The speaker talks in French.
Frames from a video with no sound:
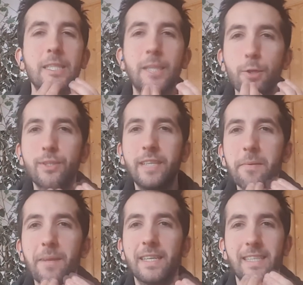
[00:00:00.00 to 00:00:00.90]
J'ai
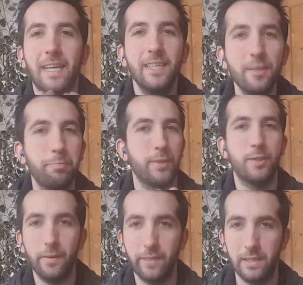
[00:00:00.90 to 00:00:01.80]
usé ma salive
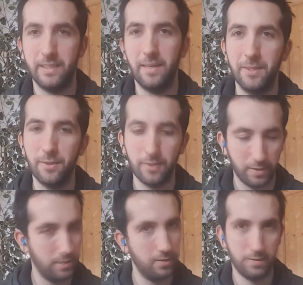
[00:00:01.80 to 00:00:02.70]
pendant 25 minutes.
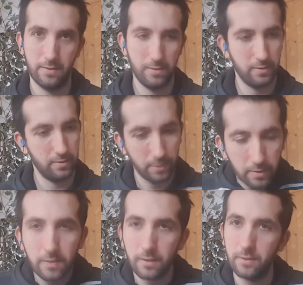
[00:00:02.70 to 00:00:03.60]
Oh, oh,
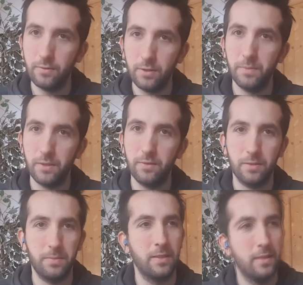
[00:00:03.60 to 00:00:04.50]
oh, doucement,
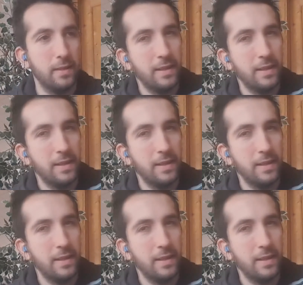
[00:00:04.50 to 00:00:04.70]
doucement.